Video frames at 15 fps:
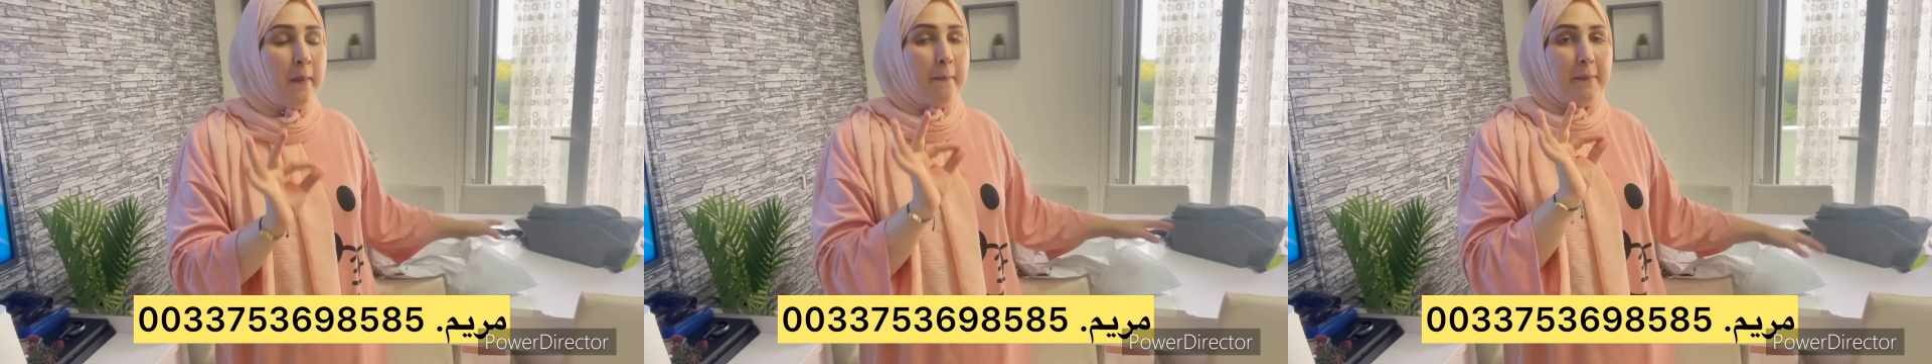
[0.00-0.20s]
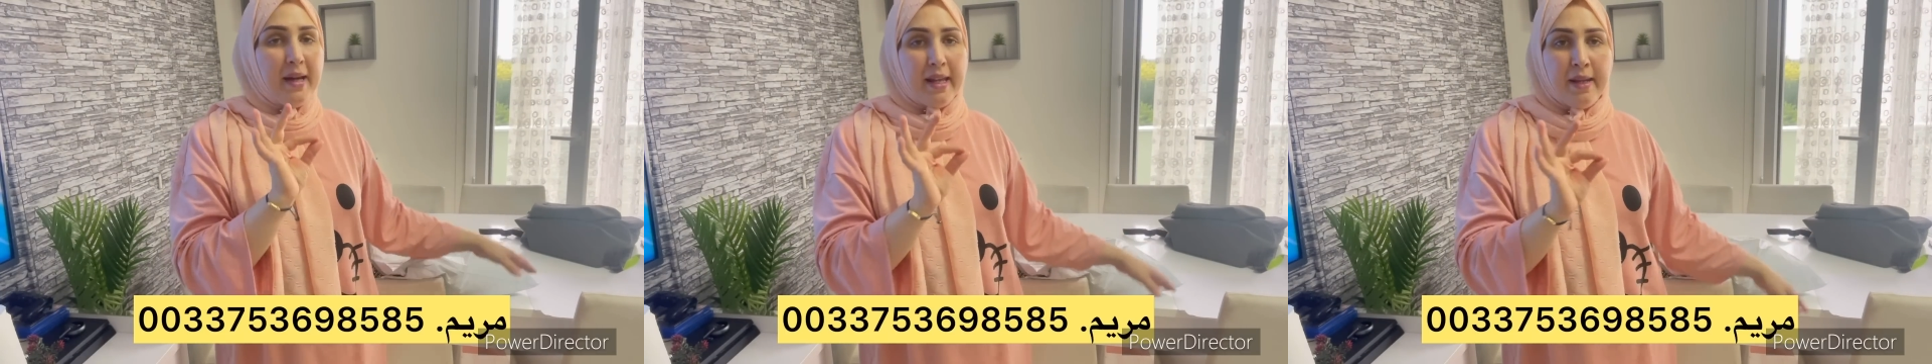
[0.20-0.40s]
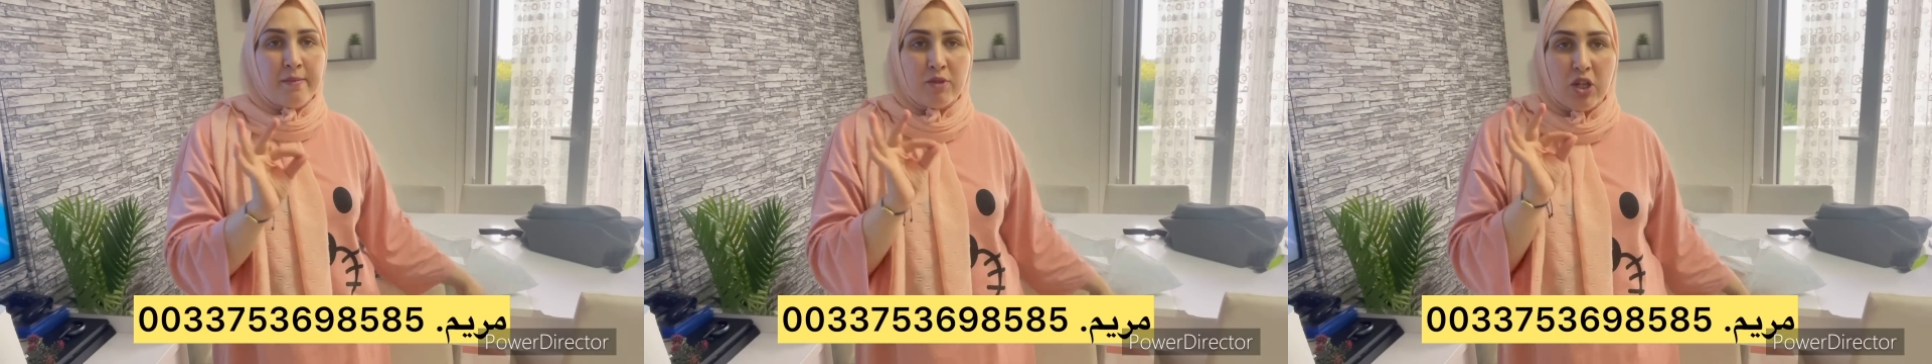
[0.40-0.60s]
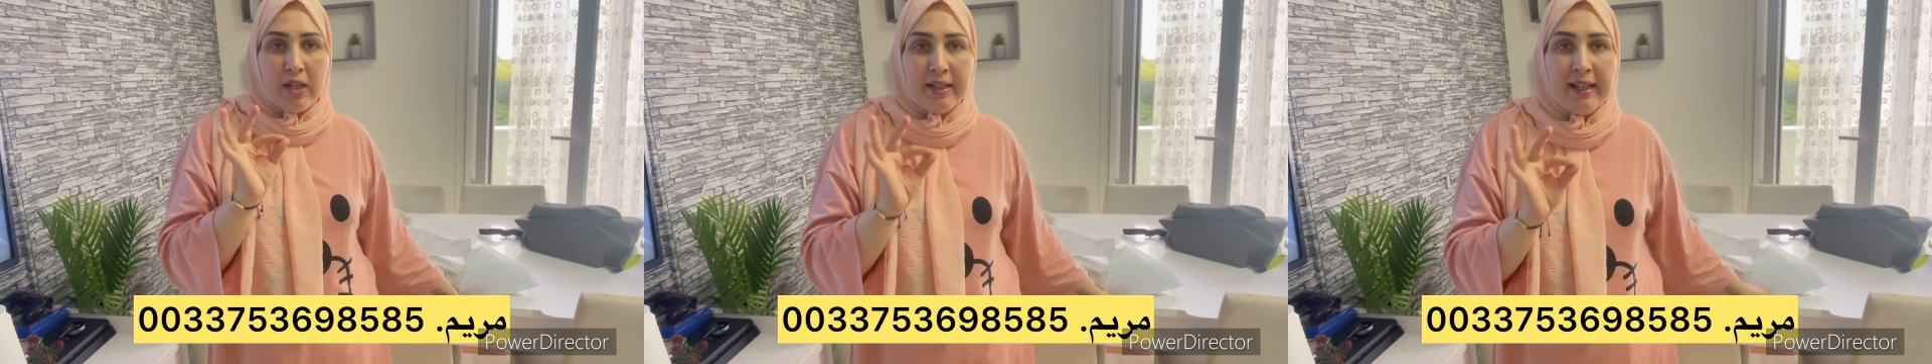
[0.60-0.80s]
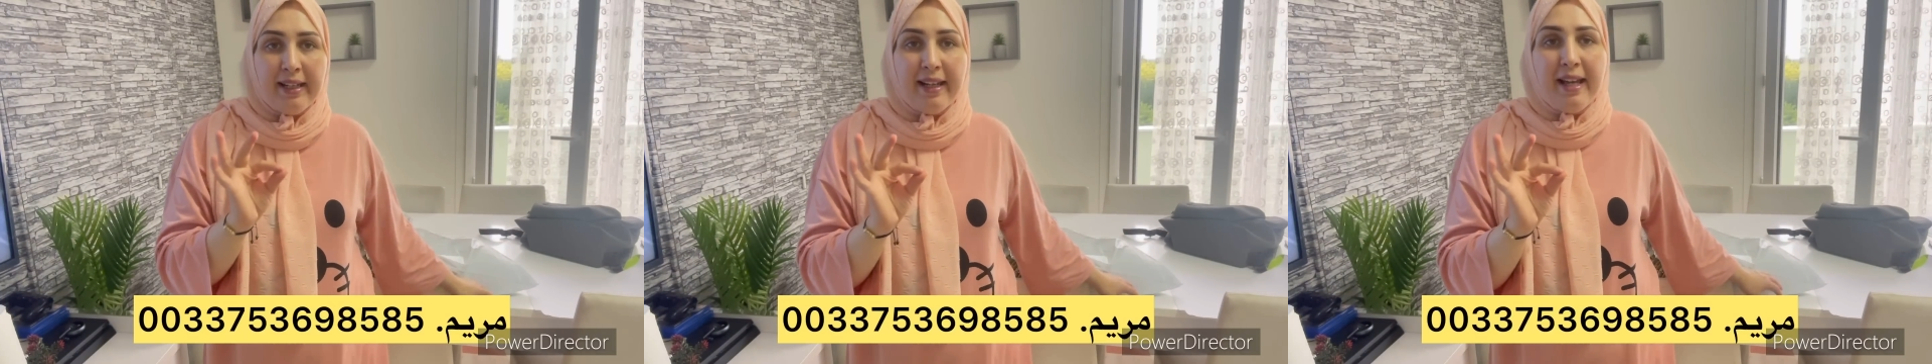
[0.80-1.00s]
مريم
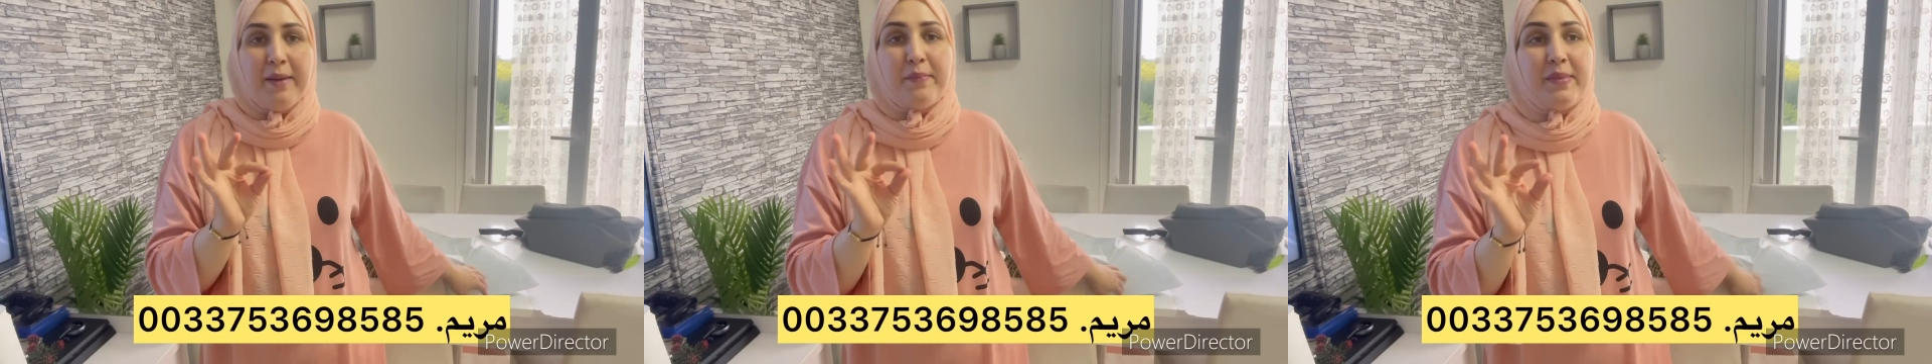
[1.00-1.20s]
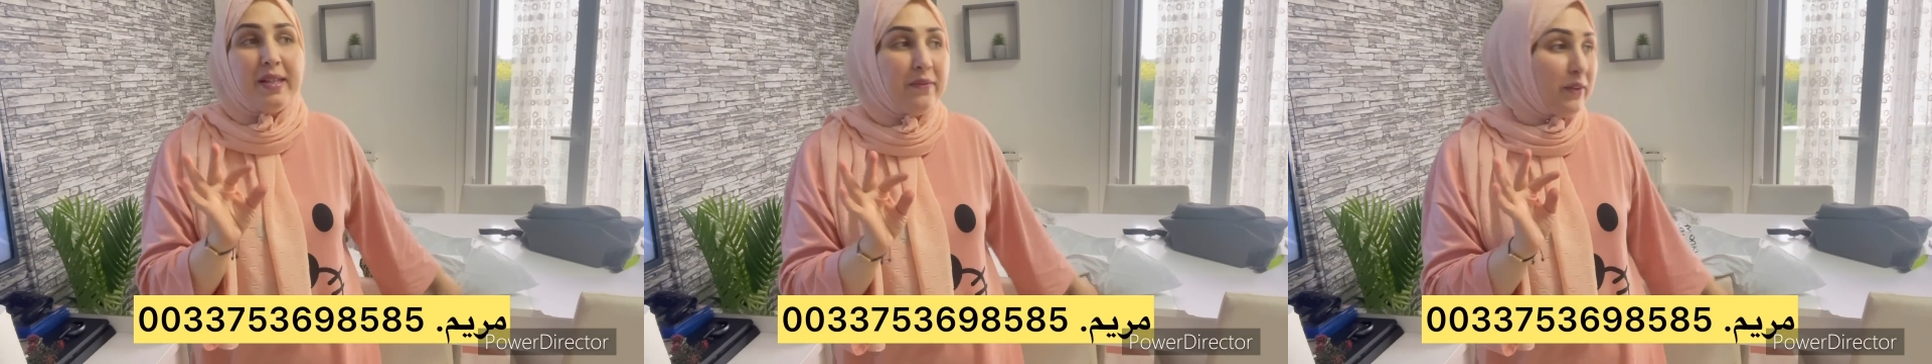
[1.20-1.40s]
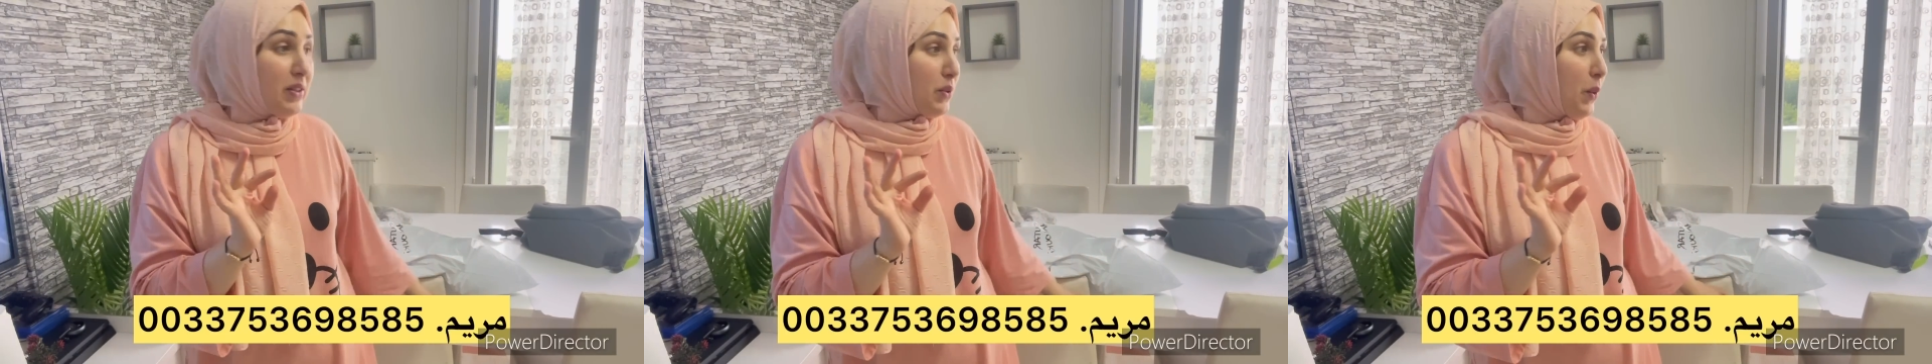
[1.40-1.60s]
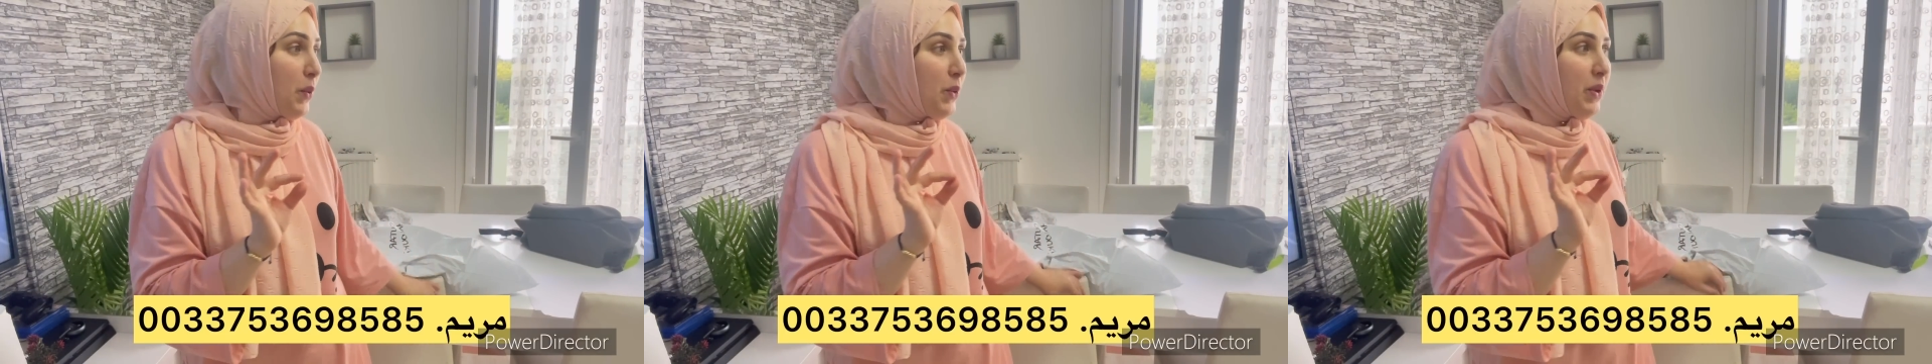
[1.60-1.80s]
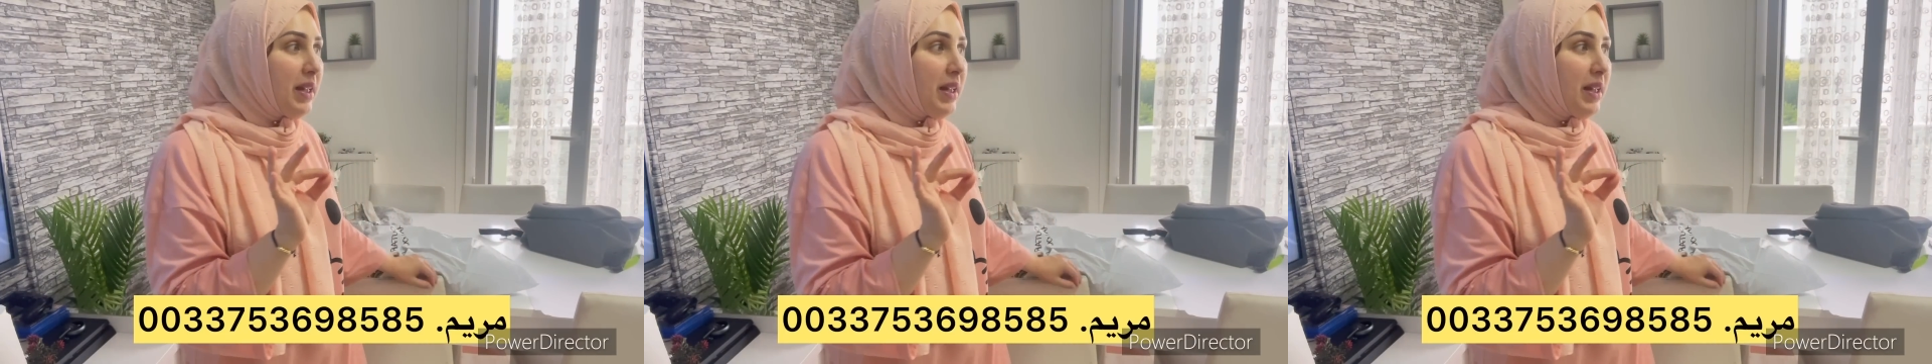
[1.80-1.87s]
شانيل بزاف كتقولوا